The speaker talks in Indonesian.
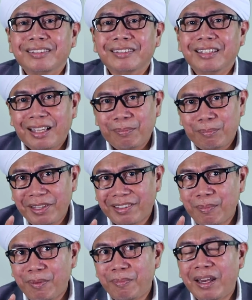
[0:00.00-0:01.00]
Yang
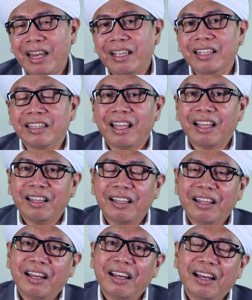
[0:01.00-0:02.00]
bisa membela kita
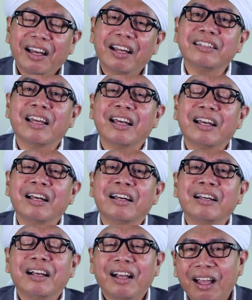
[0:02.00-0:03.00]
hanya
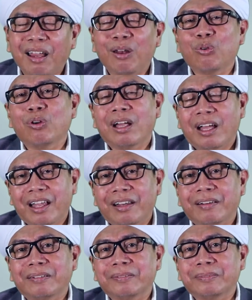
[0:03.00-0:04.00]
Al-Quran.